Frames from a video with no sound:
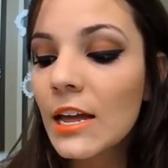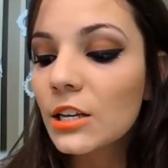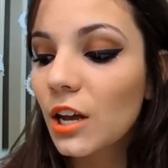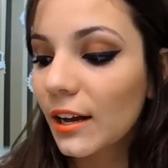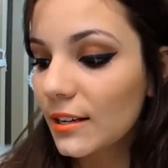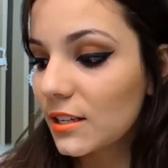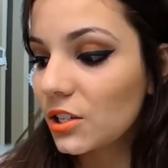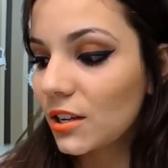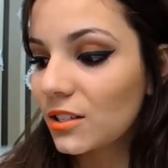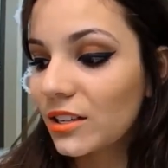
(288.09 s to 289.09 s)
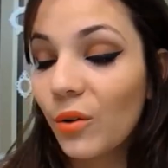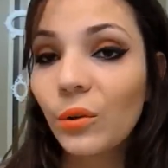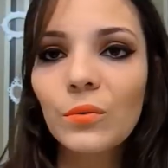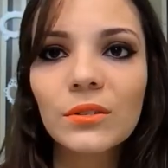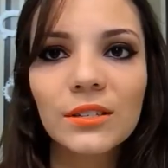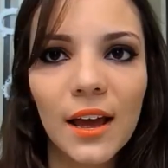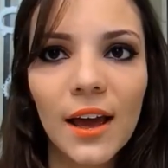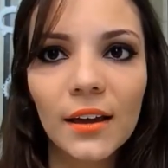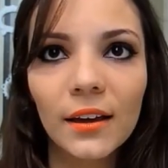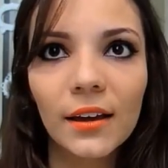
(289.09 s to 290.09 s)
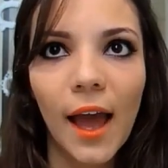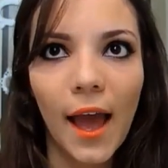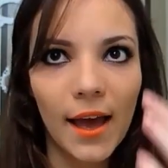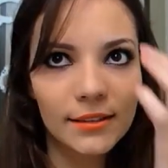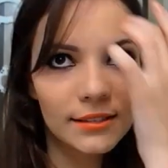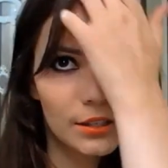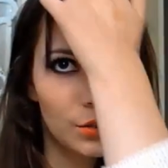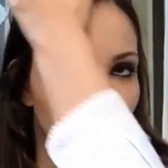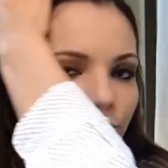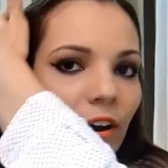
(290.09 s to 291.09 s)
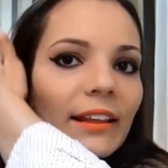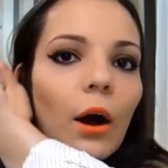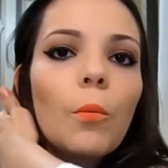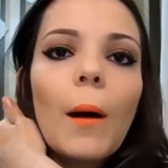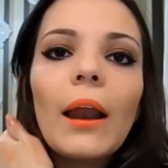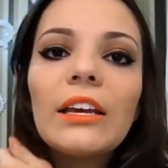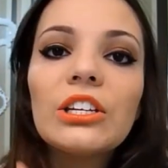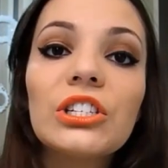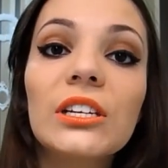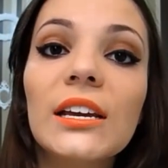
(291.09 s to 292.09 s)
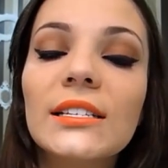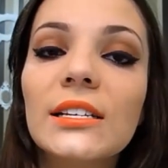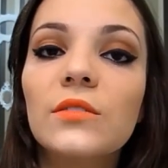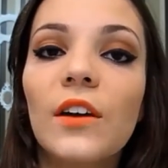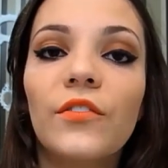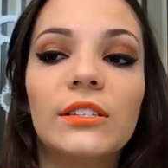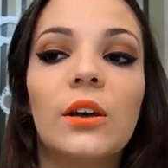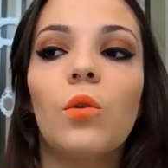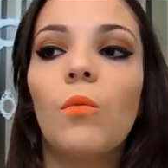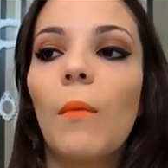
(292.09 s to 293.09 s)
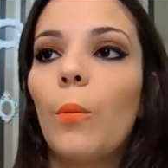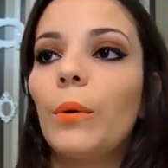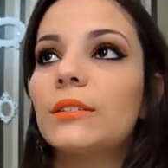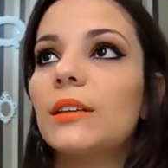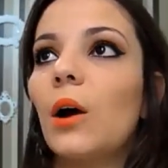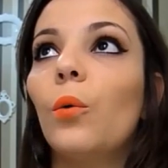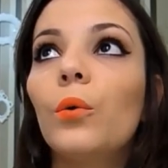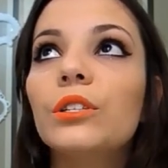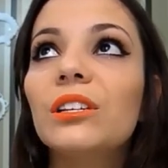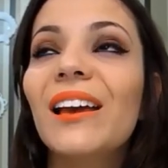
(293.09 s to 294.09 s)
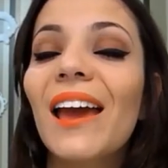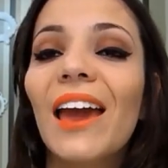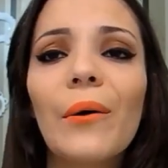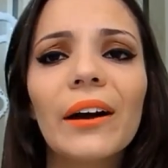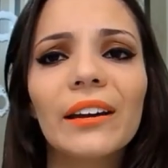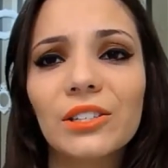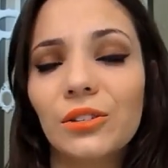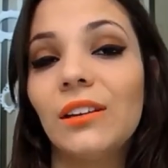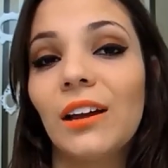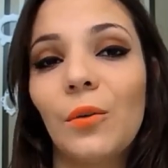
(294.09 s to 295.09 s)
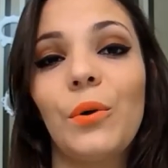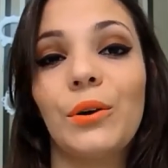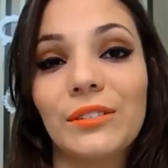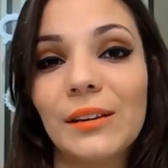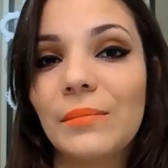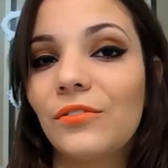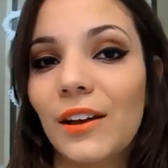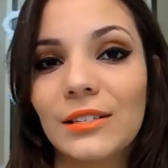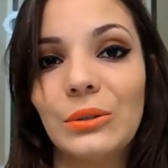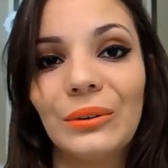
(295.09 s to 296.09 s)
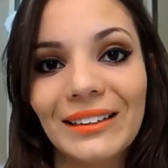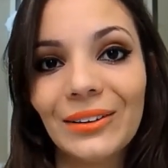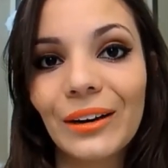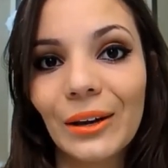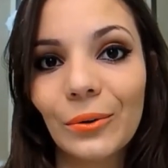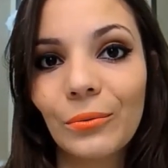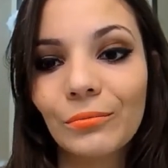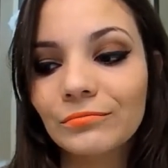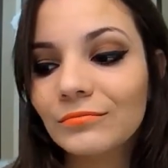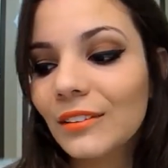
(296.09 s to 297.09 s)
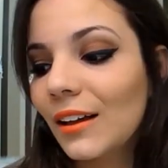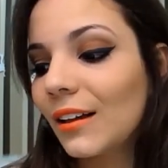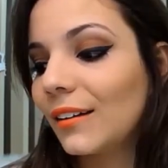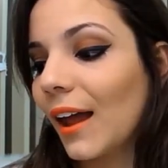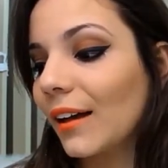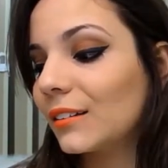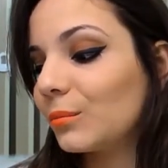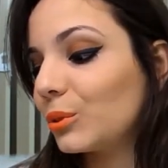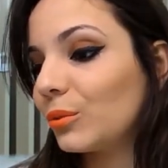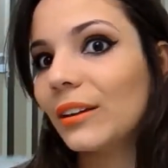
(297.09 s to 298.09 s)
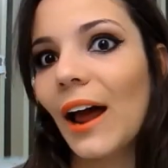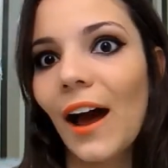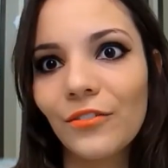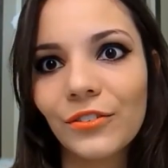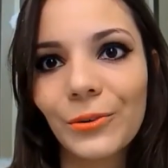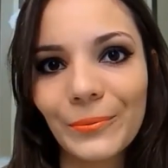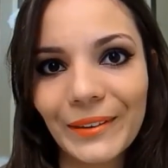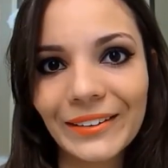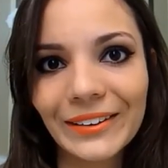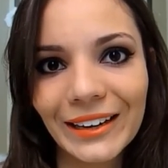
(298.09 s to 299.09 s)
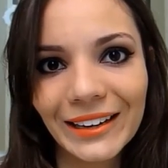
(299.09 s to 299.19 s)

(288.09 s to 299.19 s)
Só que assim, gente, eu não sei é, se isso vai dar alguma alergia, se isso vai fazer algum mal pra saúde. Eu acredito que não, porque eu sempre faço e nunca deu nenhum... nada muito grave comigo.